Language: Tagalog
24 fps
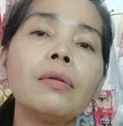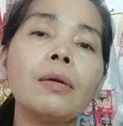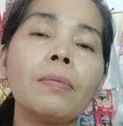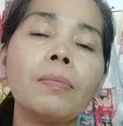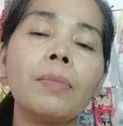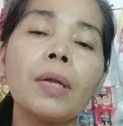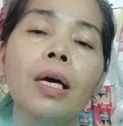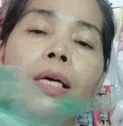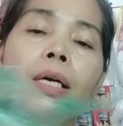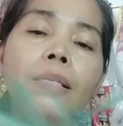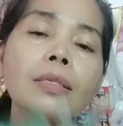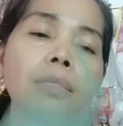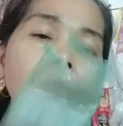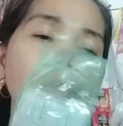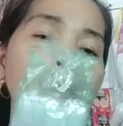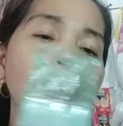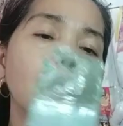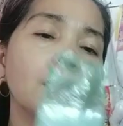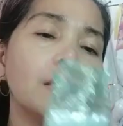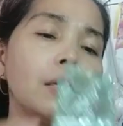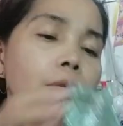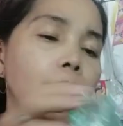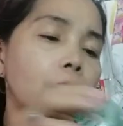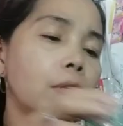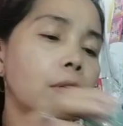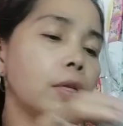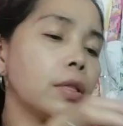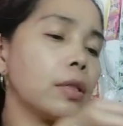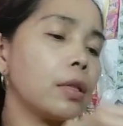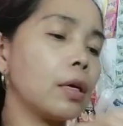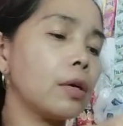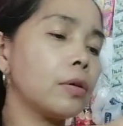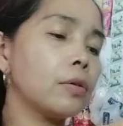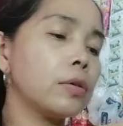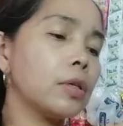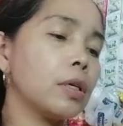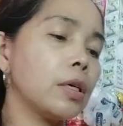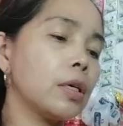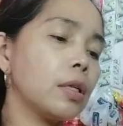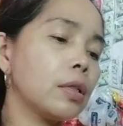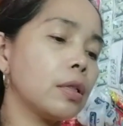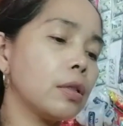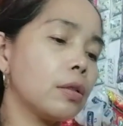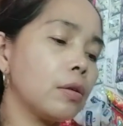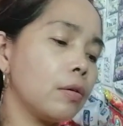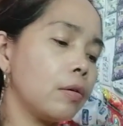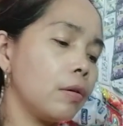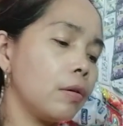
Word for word: May plastic din ulit ako dito.